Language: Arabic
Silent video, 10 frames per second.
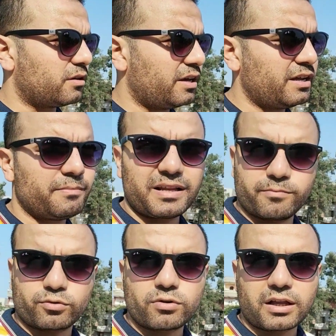هي البلد
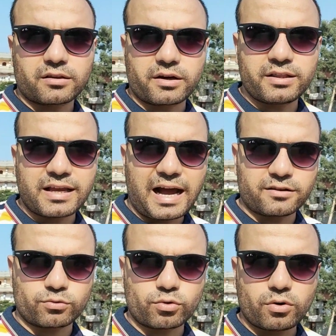بتطل على الطريقين ده
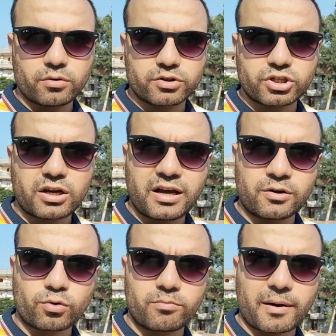احد الطرق ان شاء الله
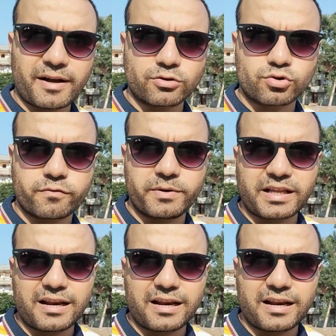هندخل مع بعض نشوف بيت